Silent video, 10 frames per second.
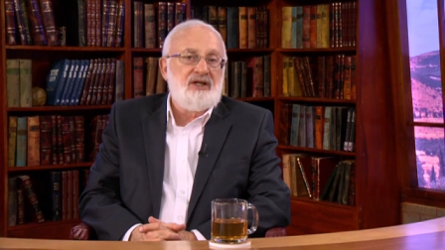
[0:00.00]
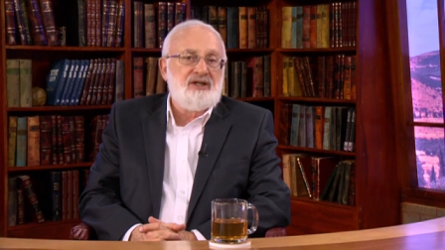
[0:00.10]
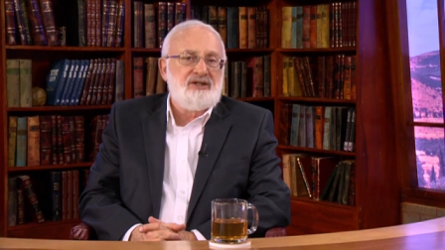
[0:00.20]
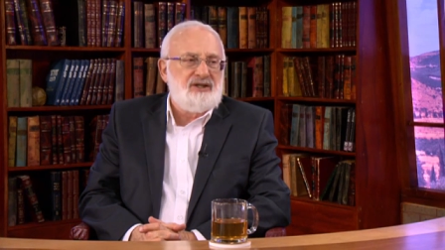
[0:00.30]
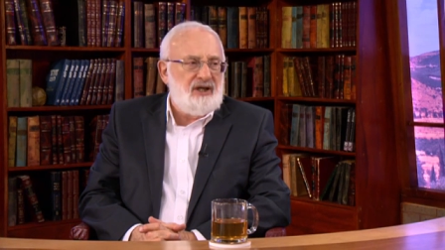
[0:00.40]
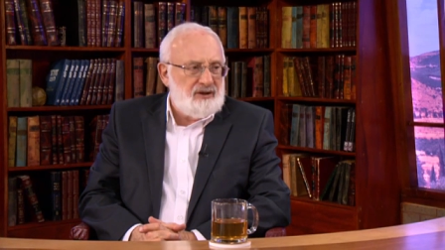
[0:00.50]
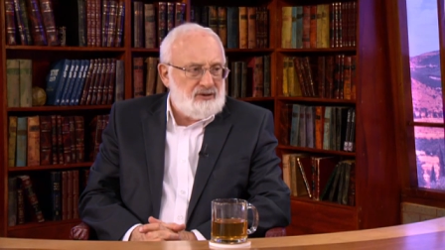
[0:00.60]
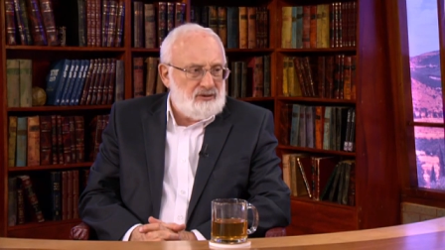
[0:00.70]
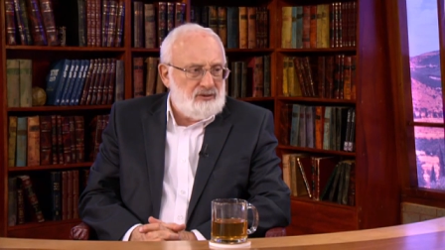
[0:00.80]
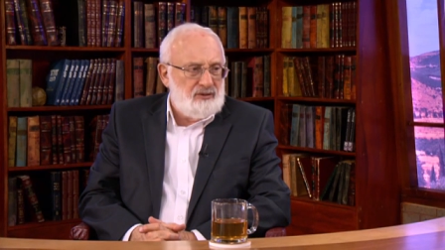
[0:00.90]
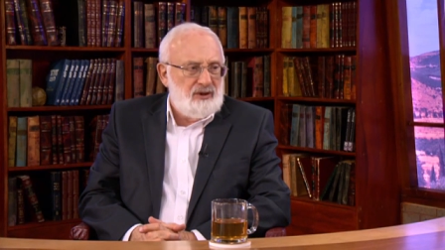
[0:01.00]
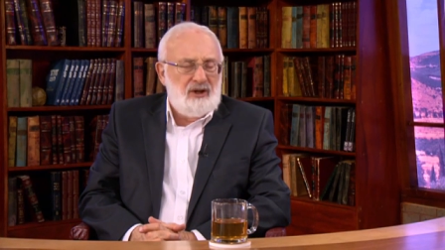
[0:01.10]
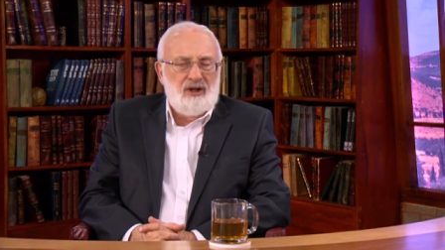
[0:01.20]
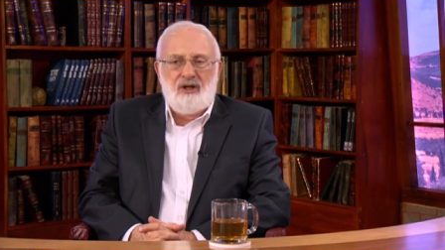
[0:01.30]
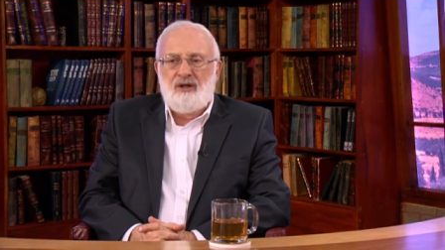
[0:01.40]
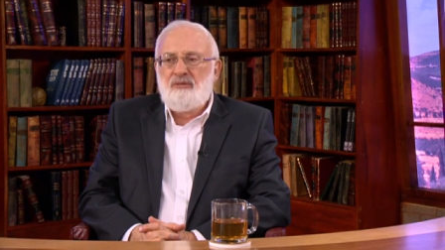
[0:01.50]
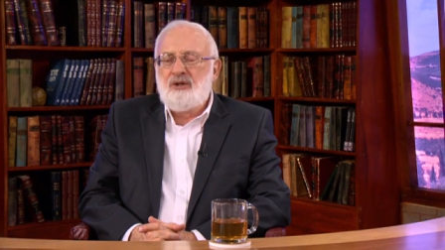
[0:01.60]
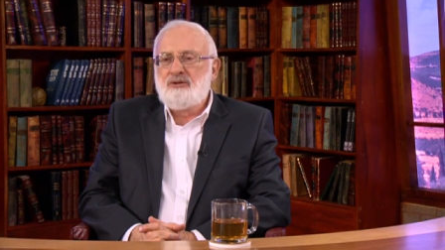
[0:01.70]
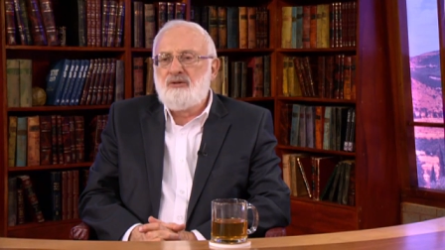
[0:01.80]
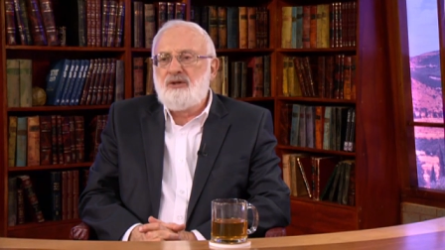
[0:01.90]
ни к сексу
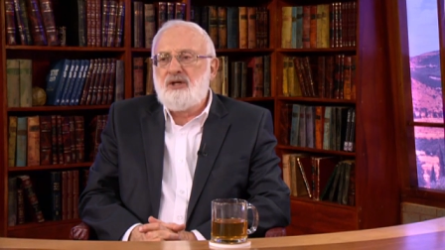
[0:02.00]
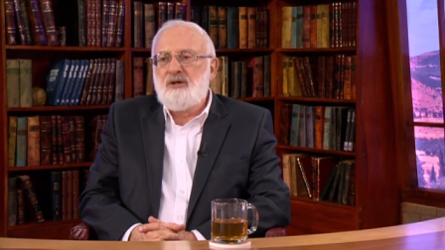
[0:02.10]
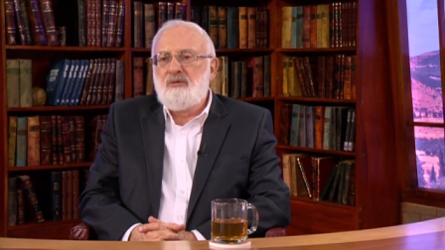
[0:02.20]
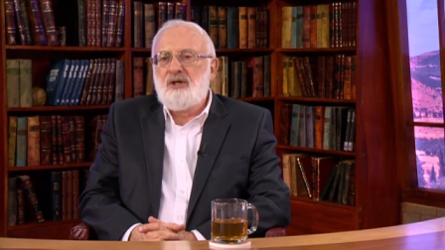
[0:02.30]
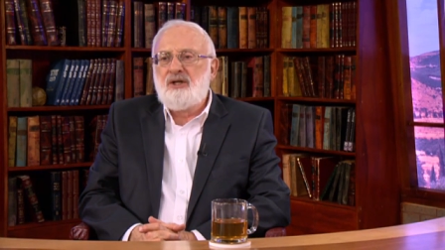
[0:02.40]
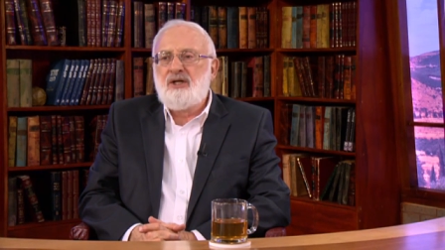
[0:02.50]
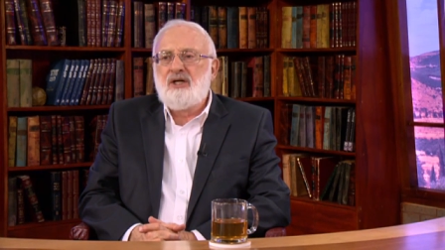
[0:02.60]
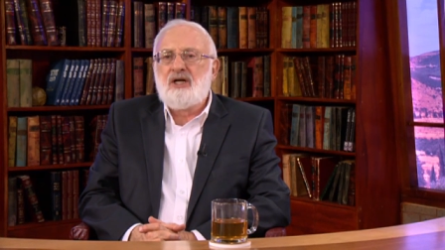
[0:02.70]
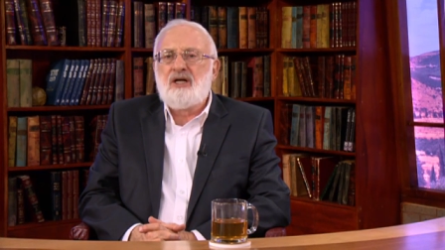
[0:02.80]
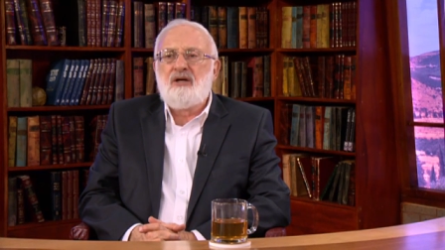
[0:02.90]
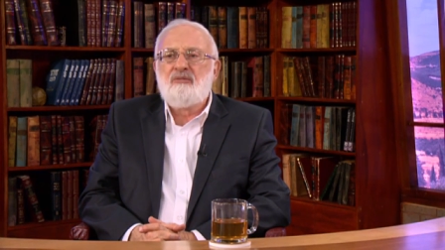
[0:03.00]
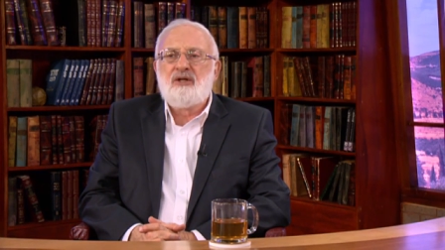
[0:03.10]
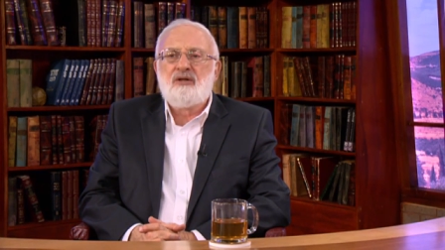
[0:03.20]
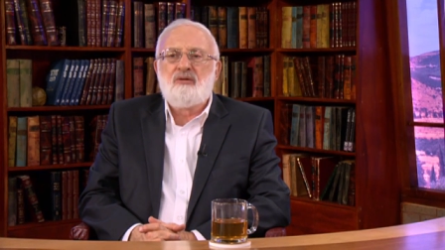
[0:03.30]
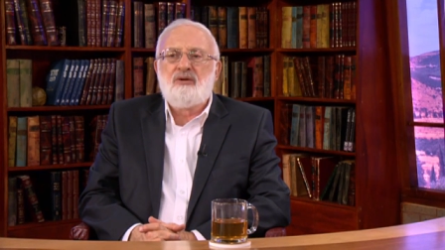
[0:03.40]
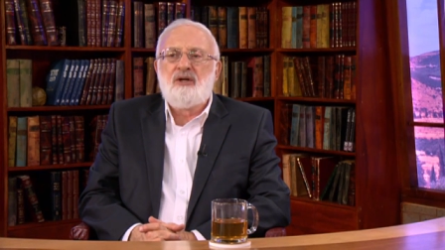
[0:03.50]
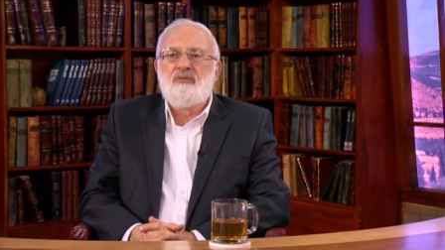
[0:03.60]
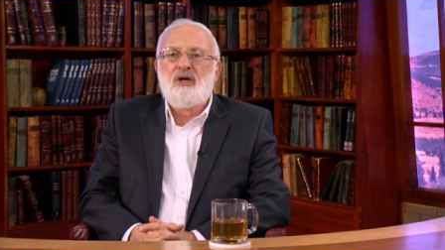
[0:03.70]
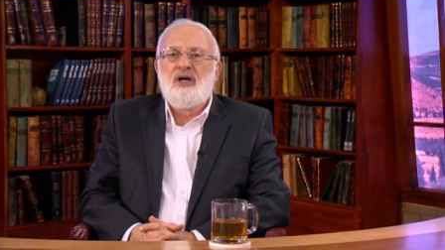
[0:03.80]
между ними, ни к каким-то другим